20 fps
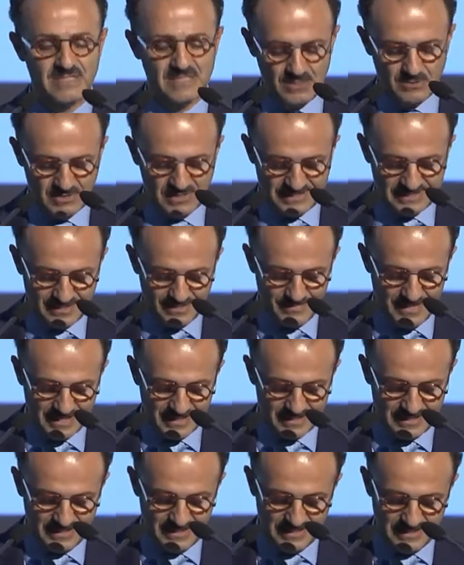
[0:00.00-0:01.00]
di questa
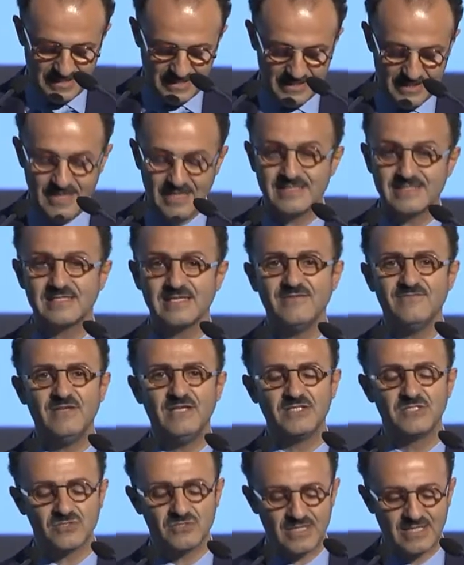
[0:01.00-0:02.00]
macchina al
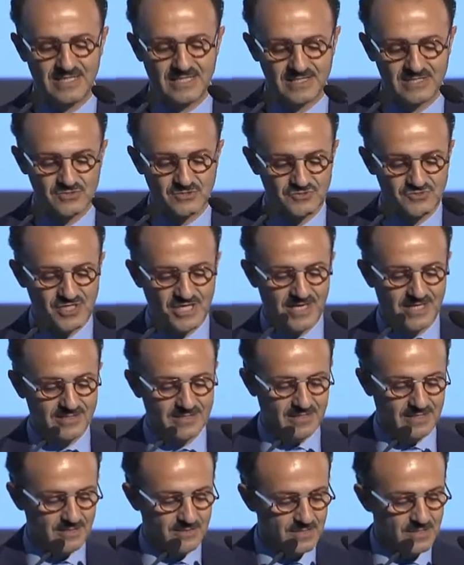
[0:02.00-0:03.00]
servizio degli
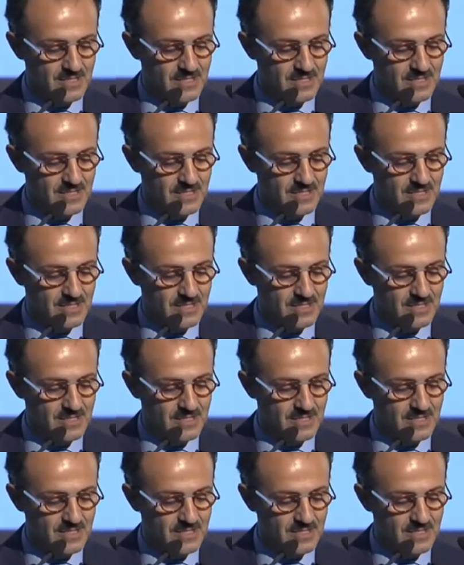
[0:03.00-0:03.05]
associati